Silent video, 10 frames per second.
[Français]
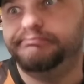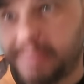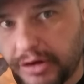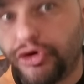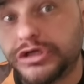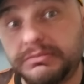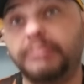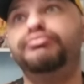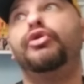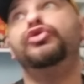
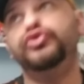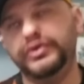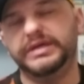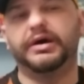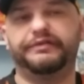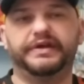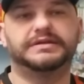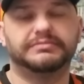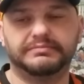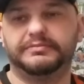malheureusement pour lui, en
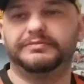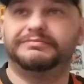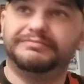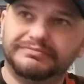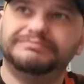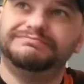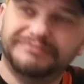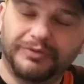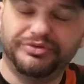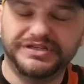fait.
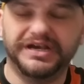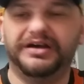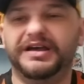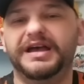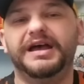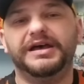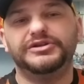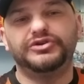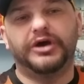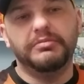On peut dire,
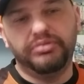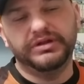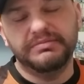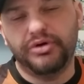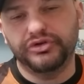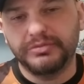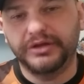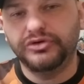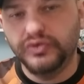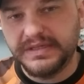sur un beau
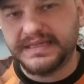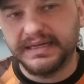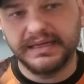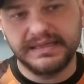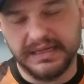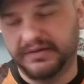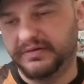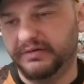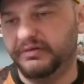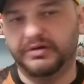débordement de Luis Enrique,
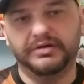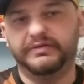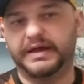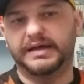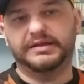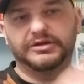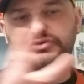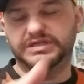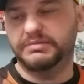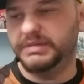euh, vers la 38
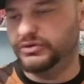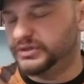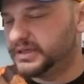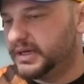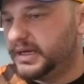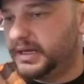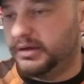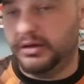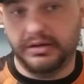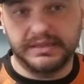huitième minute.
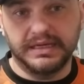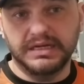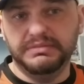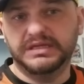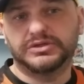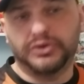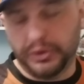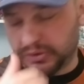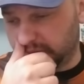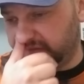Euh, qui élimine
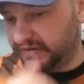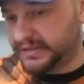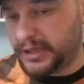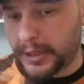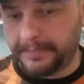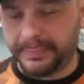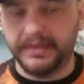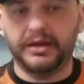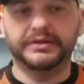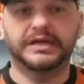son, défenseur,
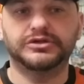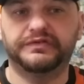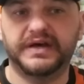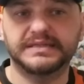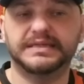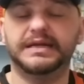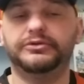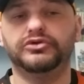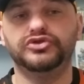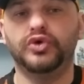il rentre dans la surface, il la
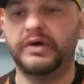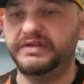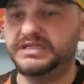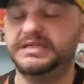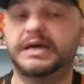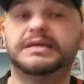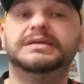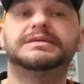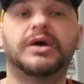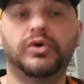donne du droit à Vitinha
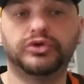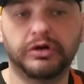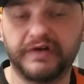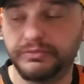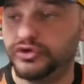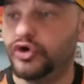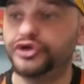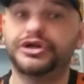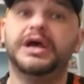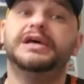qui, sans contrôle, frappe du
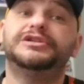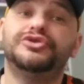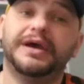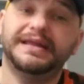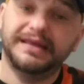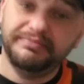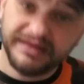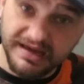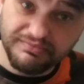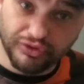gauche, serait été
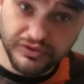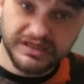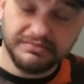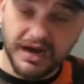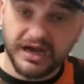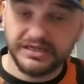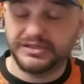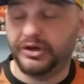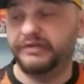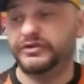bien pour lui qui marque,
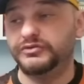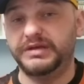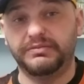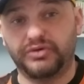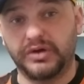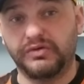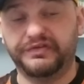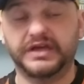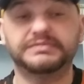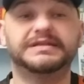serait fait du bien pour la
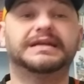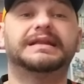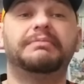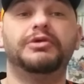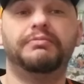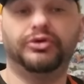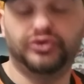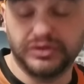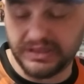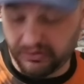confiance, mais ça tape le
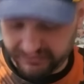poteau, ça